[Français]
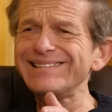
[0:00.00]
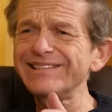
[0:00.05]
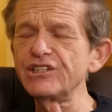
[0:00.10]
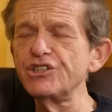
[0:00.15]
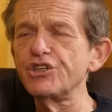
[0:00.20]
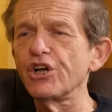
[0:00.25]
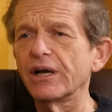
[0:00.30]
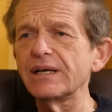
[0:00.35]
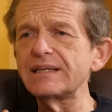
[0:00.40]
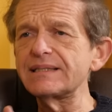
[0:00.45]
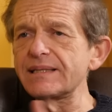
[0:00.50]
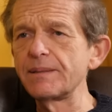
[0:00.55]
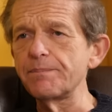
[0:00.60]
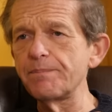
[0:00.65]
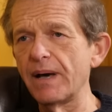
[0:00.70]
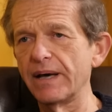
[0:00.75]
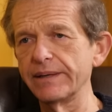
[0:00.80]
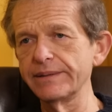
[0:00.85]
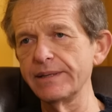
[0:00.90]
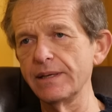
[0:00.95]
Digérer, c'est
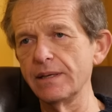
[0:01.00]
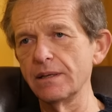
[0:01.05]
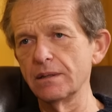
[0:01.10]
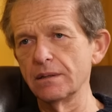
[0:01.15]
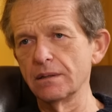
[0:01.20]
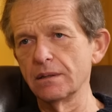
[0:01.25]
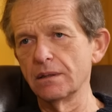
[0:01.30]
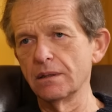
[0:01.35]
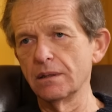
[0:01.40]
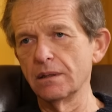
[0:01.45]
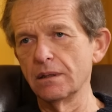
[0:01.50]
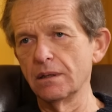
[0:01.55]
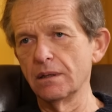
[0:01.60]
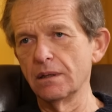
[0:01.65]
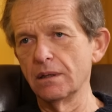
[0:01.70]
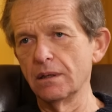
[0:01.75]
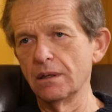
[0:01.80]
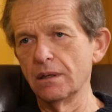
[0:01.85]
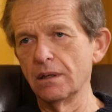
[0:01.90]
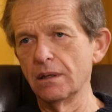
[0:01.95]
pas rien.
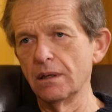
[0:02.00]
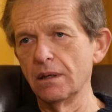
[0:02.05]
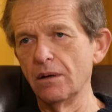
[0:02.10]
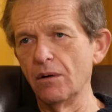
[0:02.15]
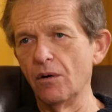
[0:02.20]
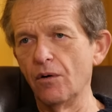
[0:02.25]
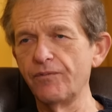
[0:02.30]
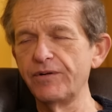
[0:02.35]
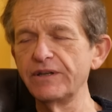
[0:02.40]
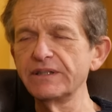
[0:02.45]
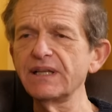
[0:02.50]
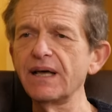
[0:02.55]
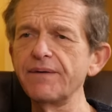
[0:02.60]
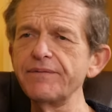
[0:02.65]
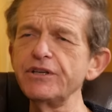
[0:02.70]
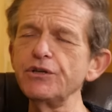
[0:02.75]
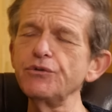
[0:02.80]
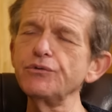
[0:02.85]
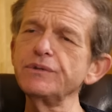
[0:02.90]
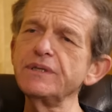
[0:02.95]
On fait
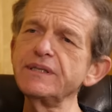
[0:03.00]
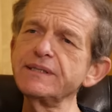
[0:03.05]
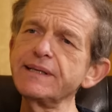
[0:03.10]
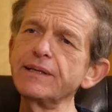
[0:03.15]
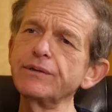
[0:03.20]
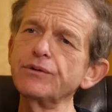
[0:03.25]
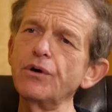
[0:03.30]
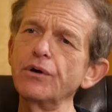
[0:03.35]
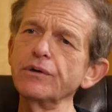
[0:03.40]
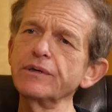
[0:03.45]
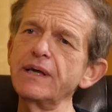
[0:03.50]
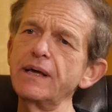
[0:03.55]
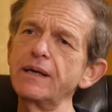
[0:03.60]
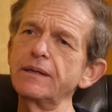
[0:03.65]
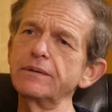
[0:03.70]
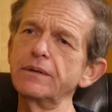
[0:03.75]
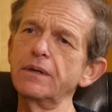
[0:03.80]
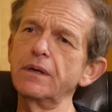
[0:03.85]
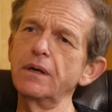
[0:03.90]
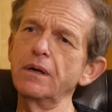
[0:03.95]
travailler une dizaine
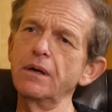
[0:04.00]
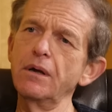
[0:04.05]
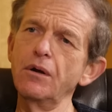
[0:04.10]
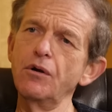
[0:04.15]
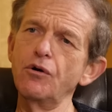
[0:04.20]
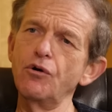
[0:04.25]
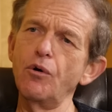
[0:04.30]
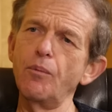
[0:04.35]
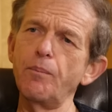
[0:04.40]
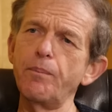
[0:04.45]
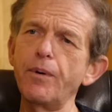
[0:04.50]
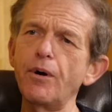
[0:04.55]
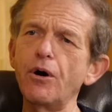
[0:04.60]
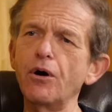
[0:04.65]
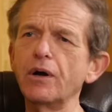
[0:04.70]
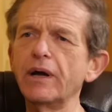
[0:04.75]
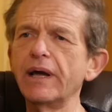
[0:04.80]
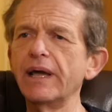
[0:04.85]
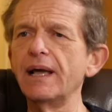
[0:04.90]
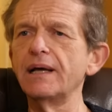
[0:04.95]
d'organes le
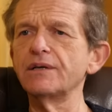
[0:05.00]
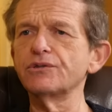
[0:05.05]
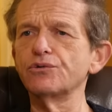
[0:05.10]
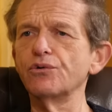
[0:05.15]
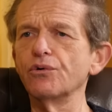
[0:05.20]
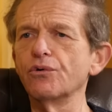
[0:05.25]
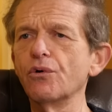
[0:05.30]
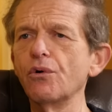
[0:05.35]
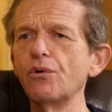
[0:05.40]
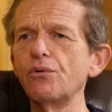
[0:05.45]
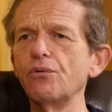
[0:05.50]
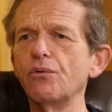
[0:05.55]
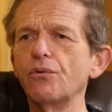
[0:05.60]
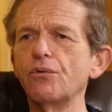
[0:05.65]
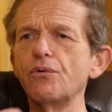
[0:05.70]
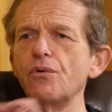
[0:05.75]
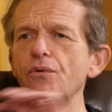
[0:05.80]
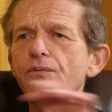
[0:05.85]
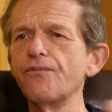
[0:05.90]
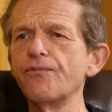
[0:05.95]
pancréas, le
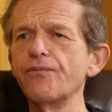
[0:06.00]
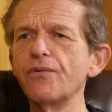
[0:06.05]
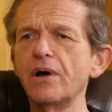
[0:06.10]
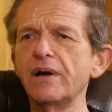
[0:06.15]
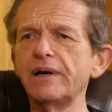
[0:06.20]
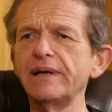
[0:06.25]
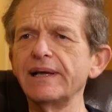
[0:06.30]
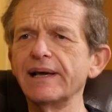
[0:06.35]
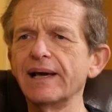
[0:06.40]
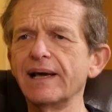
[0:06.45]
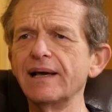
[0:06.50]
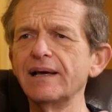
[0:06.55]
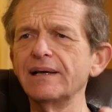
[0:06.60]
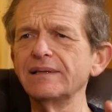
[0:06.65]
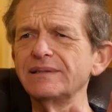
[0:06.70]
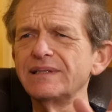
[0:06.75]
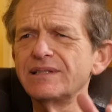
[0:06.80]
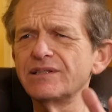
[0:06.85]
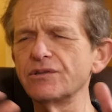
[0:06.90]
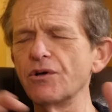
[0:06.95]
côlon, le foie, les
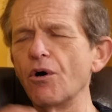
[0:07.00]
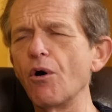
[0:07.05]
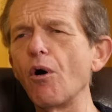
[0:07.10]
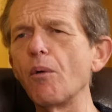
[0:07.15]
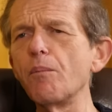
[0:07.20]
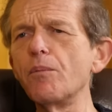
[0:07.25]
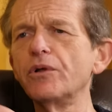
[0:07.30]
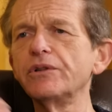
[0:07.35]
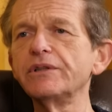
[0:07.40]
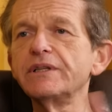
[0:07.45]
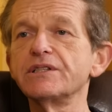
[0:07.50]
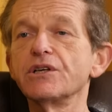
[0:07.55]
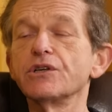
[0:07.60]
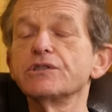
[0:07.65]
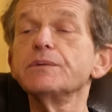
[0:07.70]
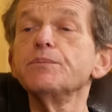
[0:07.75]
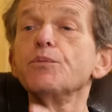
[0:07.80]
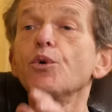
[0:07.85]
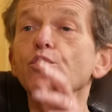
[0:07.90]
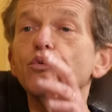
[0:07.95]
reins, des hormones, des
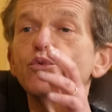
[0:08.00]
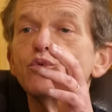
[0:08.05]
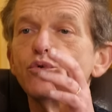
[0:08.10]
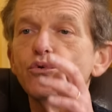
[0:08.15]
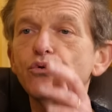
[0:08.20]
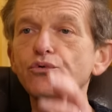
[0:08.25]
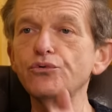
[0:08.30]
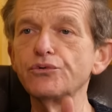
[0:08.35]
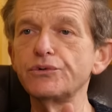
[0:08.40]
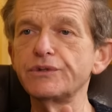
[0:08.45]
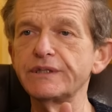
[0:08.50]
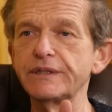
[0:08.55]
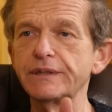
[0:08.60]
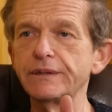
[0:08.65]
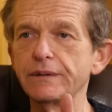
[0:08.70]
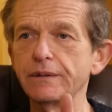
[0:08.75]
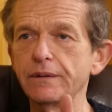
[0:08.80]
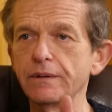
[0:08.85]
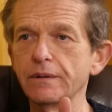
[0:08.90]
enzymes, une usine.